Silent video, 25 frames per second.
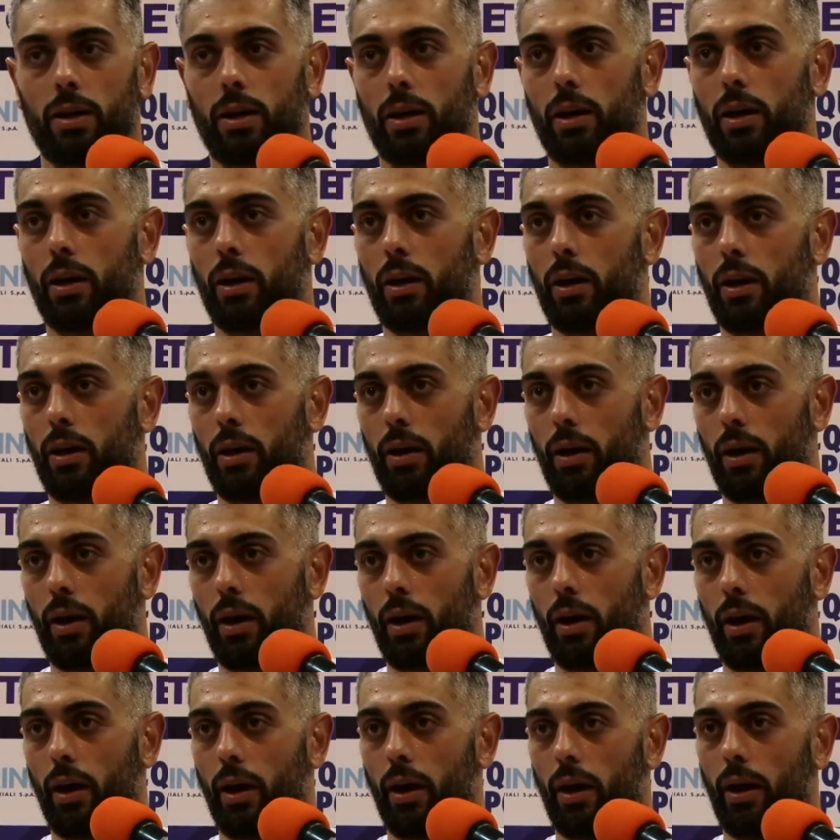
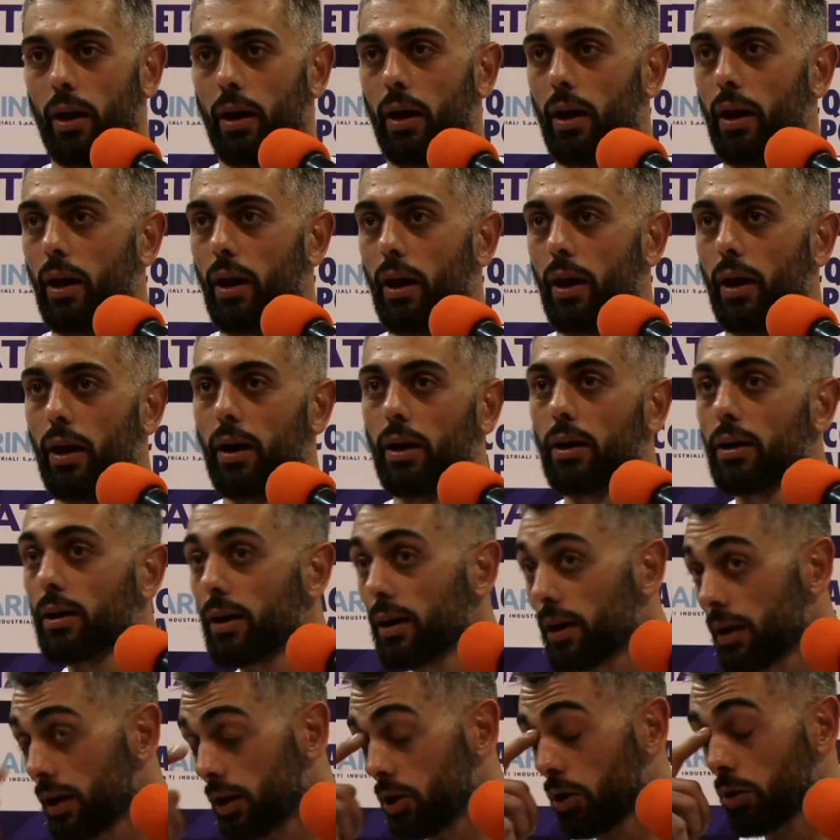E,
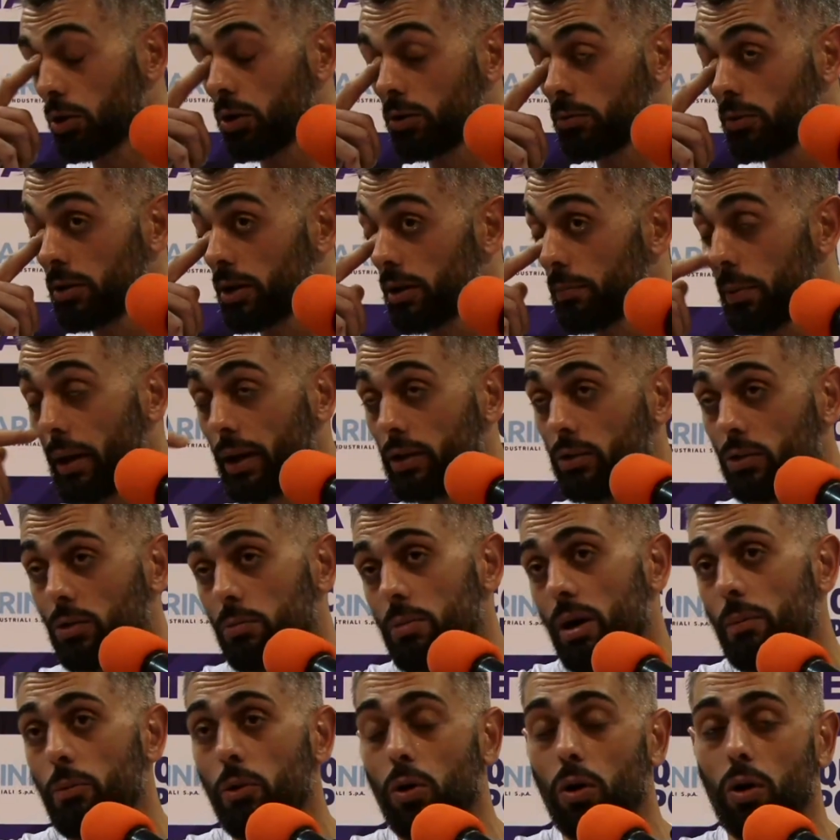e do, ripeto,
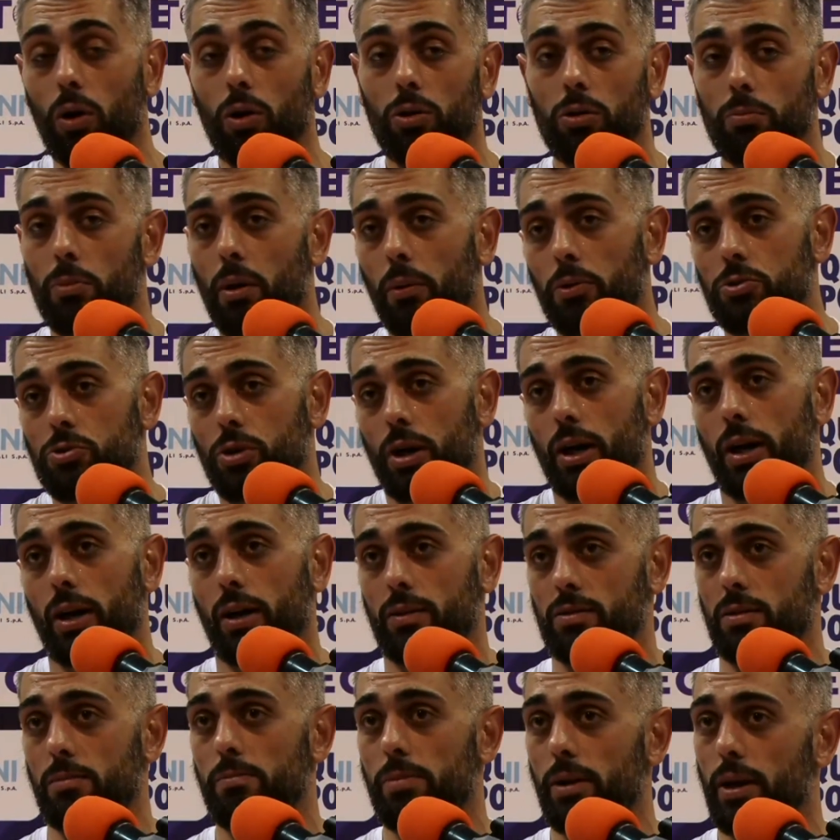dobbiamo, dobbiamo
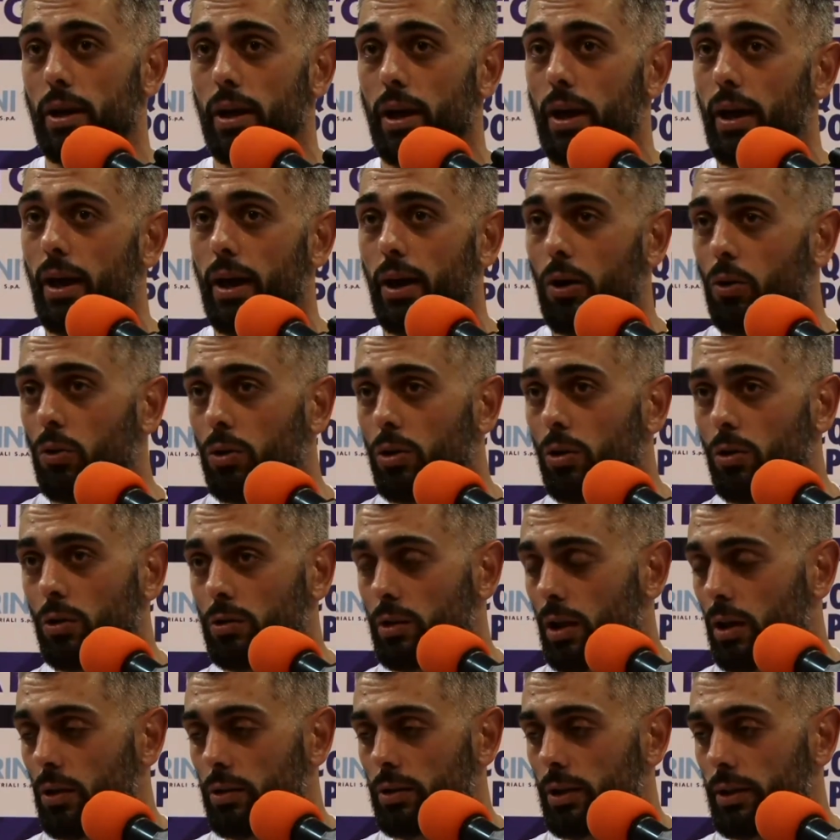giocare sempre con il
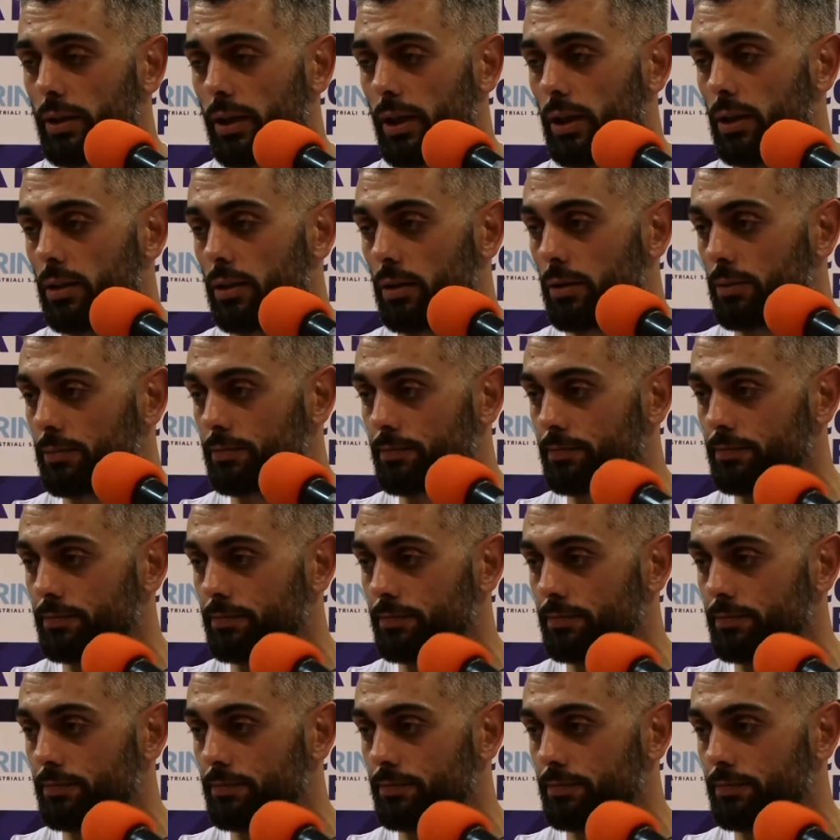coltello tra i denti.